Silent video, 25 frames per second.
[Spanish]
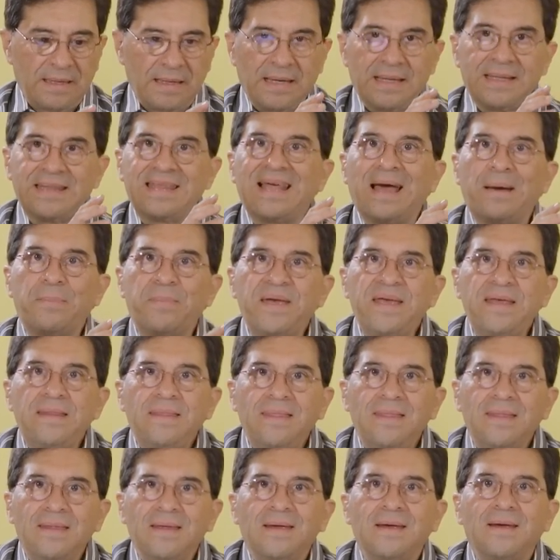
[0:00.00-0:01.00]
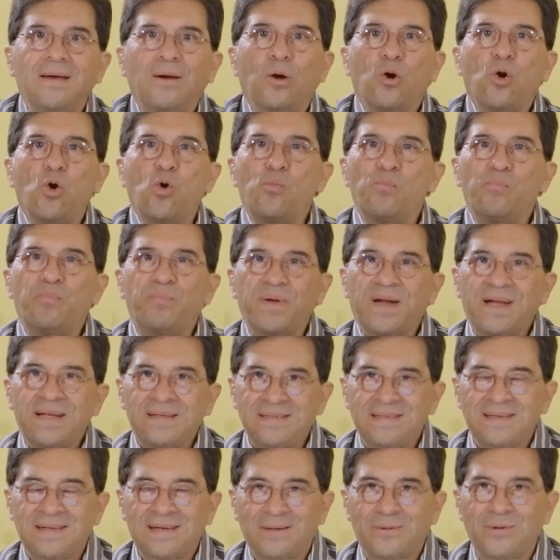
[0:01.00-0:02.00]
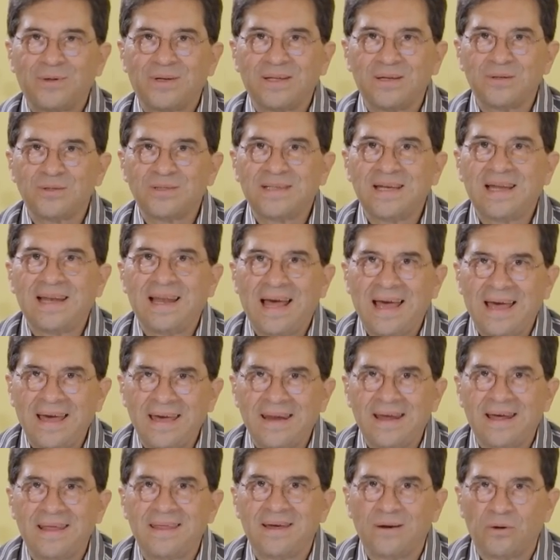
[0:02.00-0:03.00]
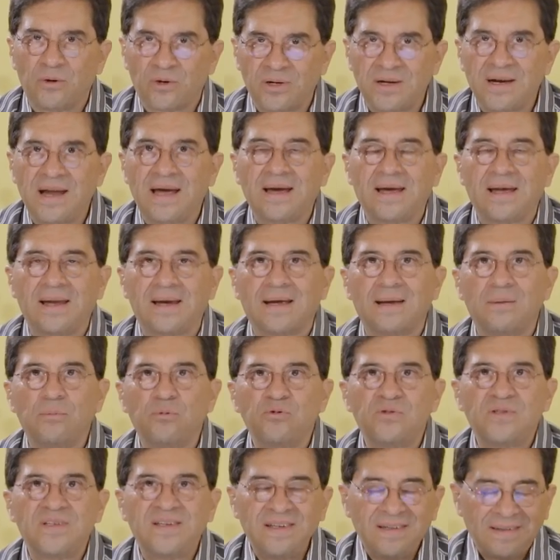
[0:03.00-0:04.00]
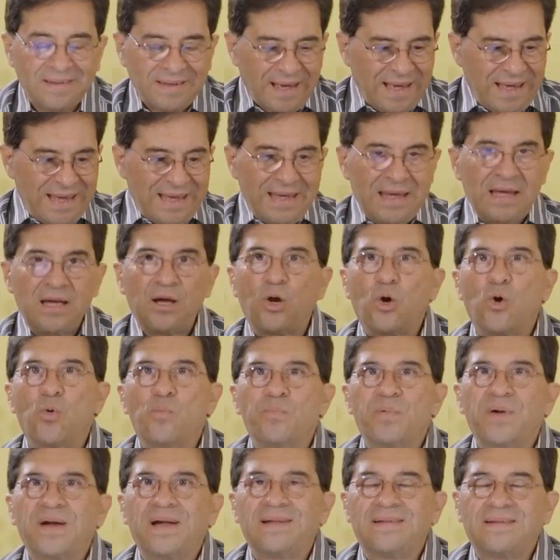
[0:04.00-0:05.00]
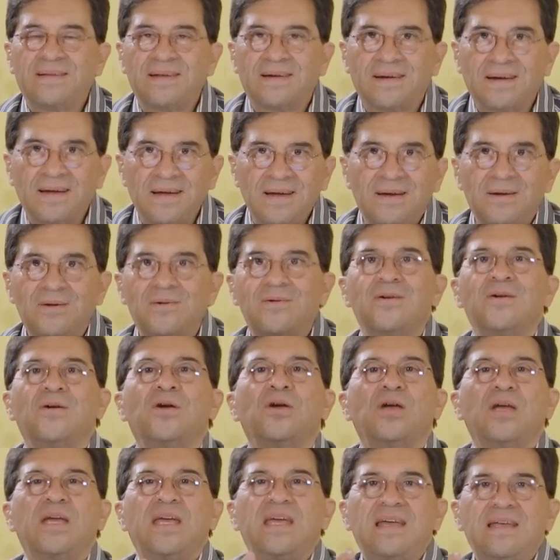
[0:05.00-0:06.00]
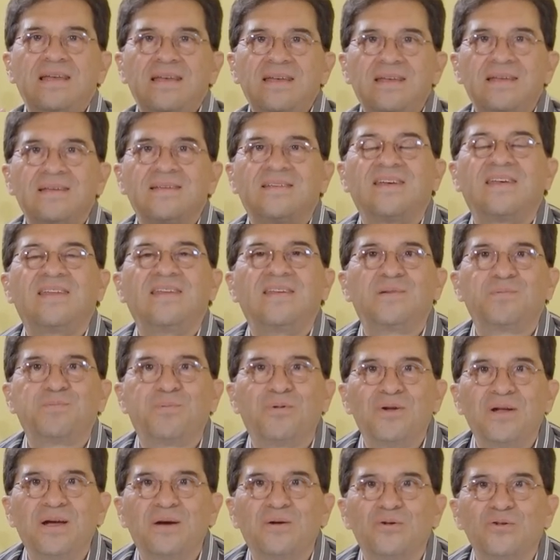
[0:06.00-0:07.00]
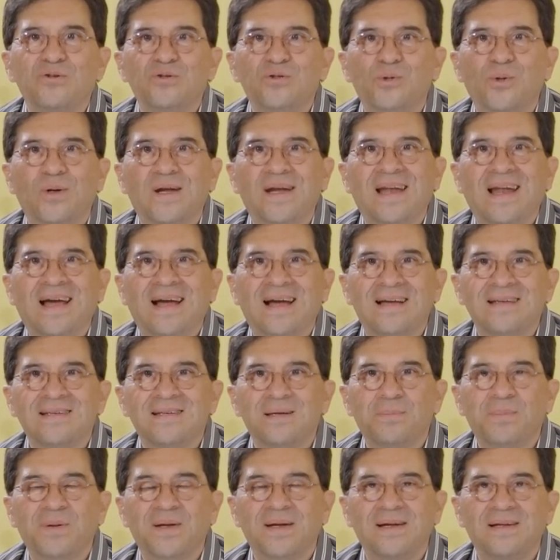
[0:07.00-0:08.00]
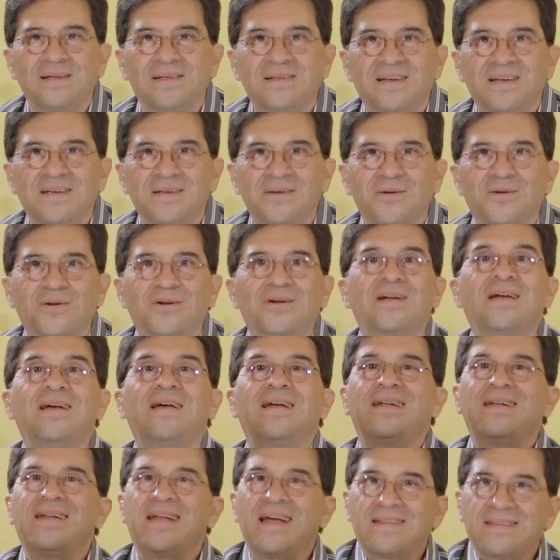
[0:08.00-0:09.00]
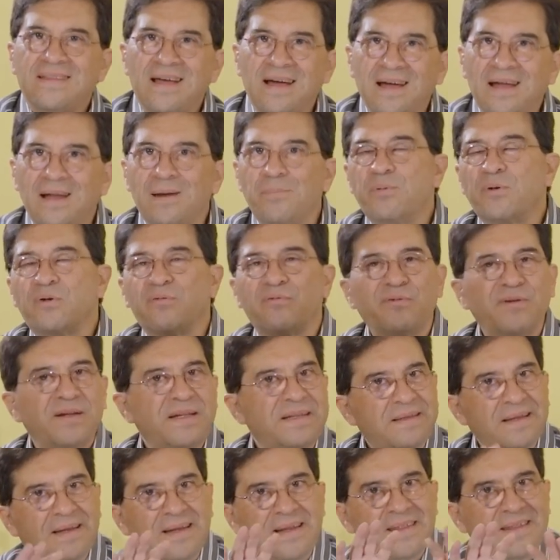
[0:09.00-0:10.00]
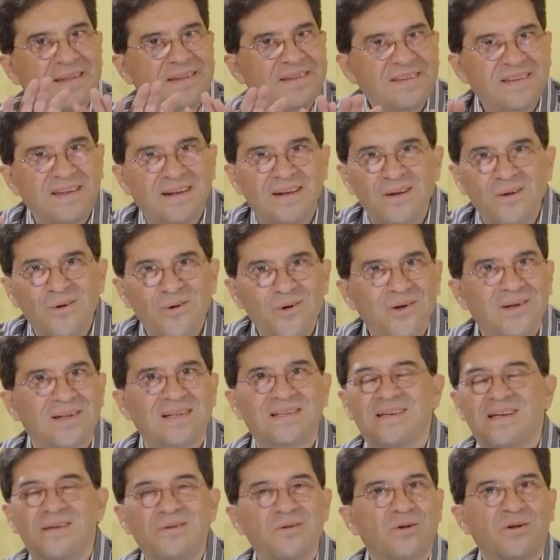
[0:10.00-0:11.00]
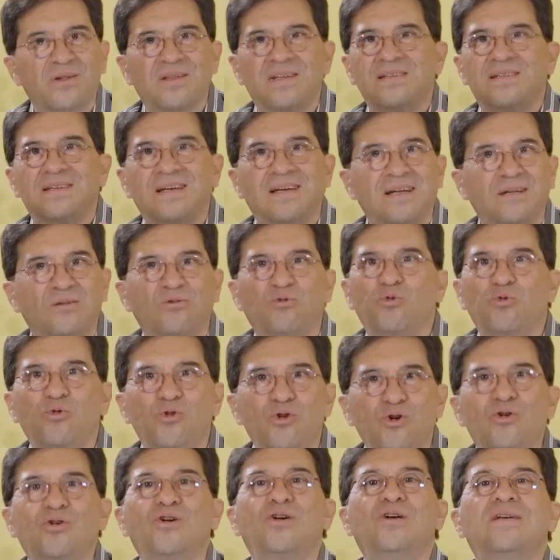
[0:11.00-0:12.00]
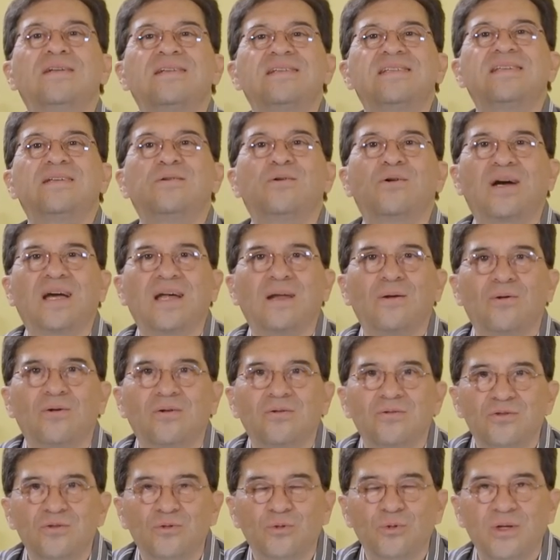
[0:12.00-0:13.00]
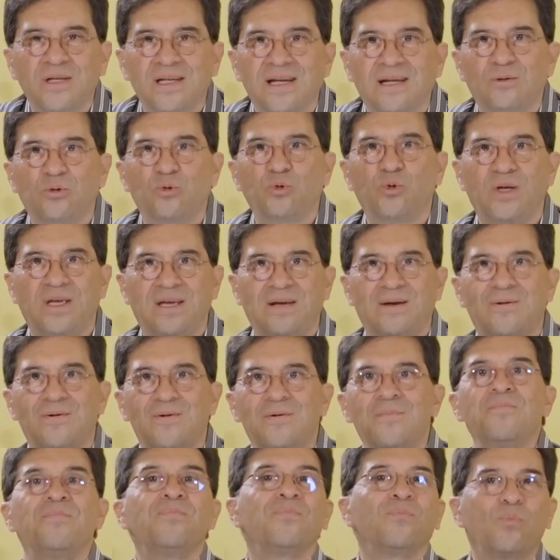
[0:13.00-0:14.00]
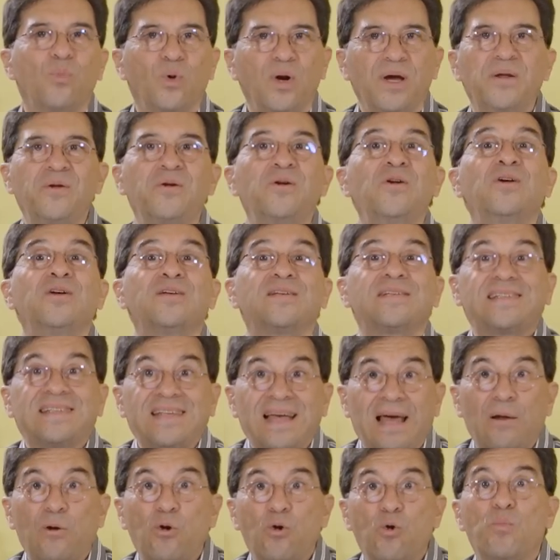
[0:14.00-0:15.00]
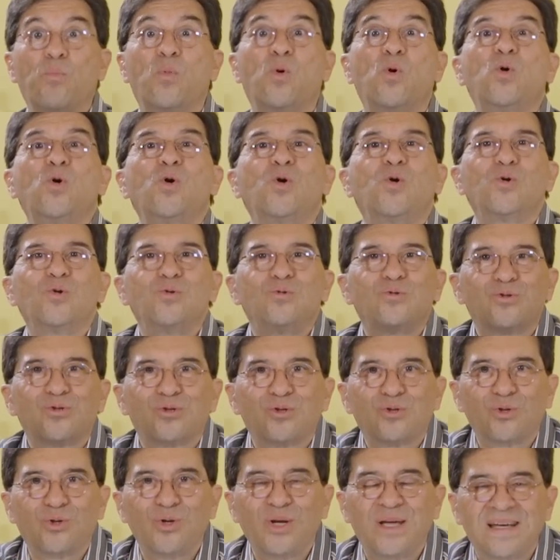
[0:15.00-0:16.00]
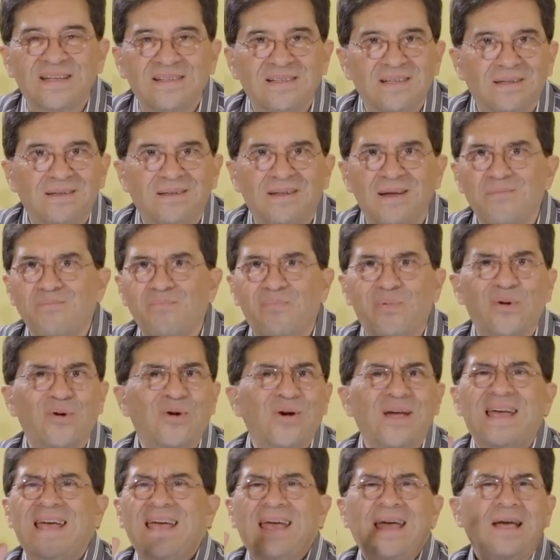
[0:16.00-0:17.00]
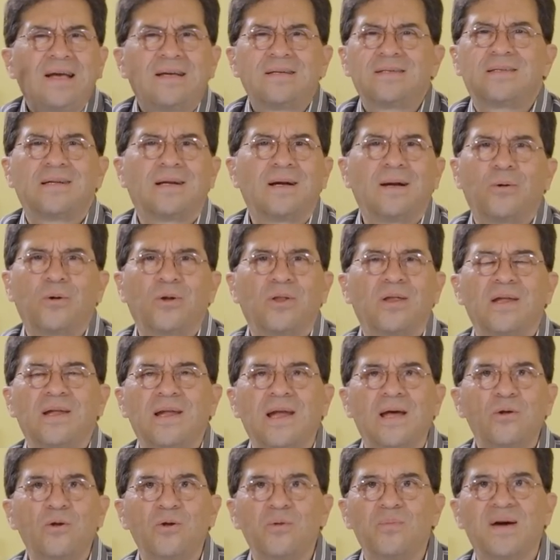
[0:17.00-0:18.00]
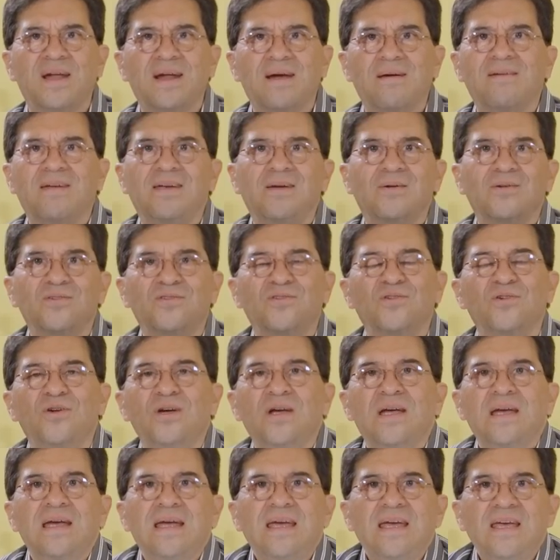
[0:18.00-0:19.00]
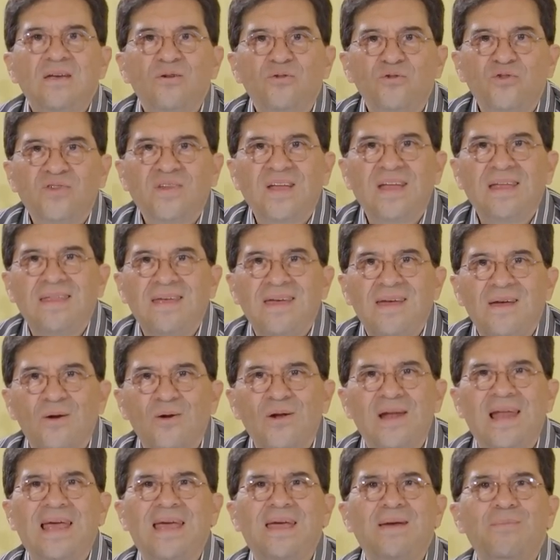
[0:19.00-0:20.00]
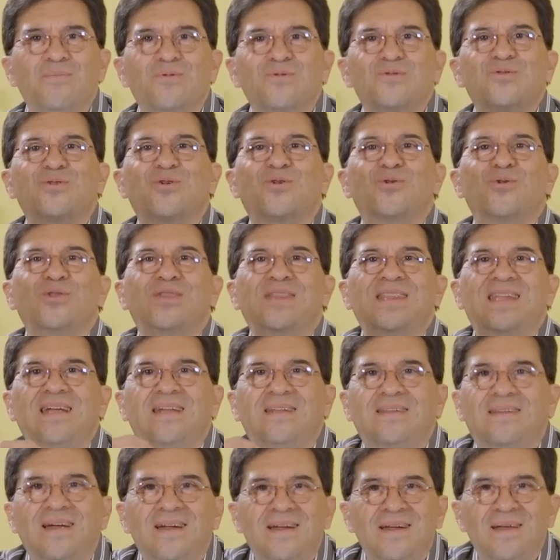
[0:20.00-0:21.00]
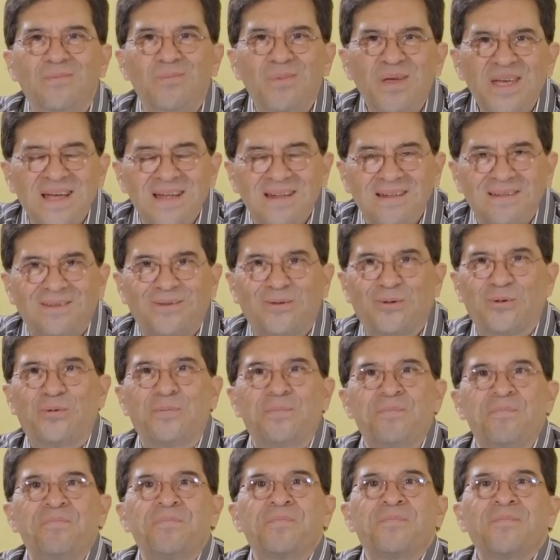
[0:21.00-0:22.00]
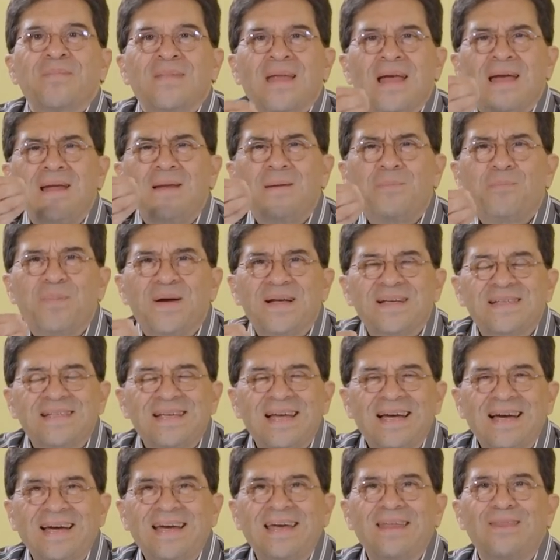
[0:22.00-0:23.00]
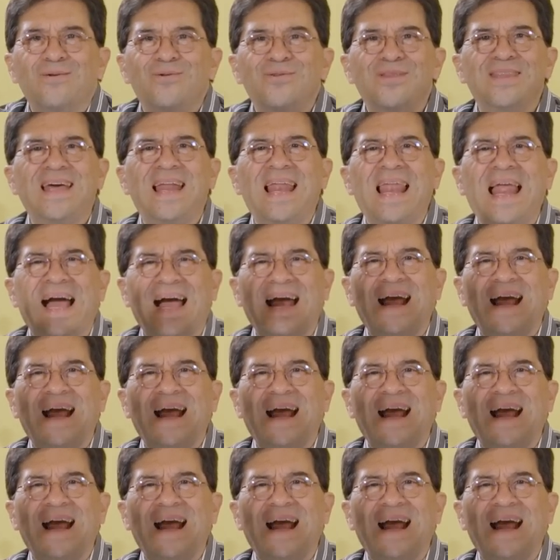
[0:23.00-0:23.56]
David compra, se recuerda usted la era de Ornán el Jebusita, compra el terreno y se dispone a construir la casa para el Señor. Natán el profeta le dice, no, el Señor dice que tú no, sino que lo construirá tu hijo. Bueno, Salomón construye ese templo extraordinario y maravilloso y usted y yo leímos con detenimiento el pasaje donde la